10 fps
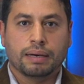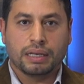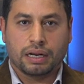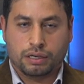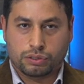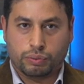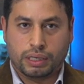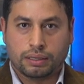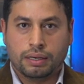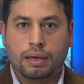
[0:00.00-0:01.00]
من
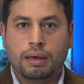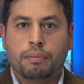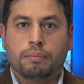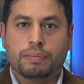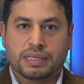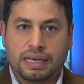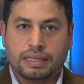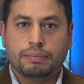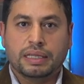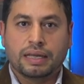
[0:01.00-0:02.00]
الأصوات مما
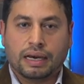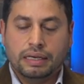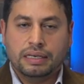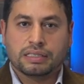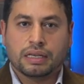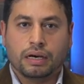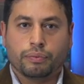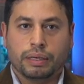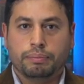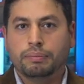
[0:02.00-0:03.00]
زاد من دخله
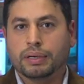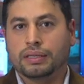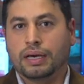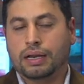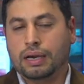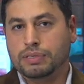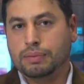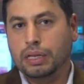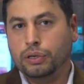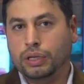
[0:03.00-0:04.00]
السنوي بمقدار
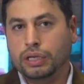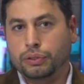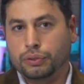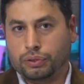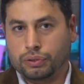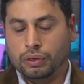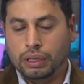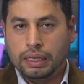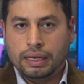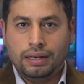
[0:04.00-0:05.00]
5 مليون يورو
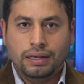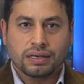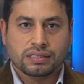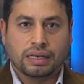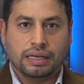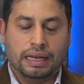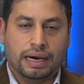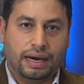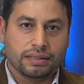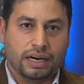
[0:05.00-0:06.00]
ليصل
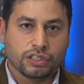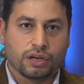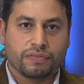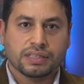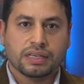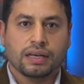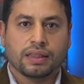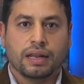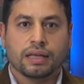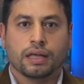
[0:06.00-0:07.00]
إلى
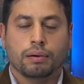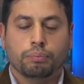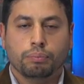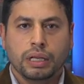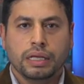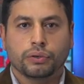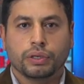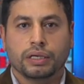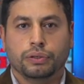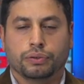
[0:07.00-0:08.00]
11.3
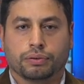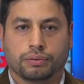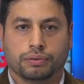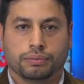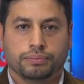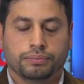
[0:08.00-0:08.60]
مليون يورو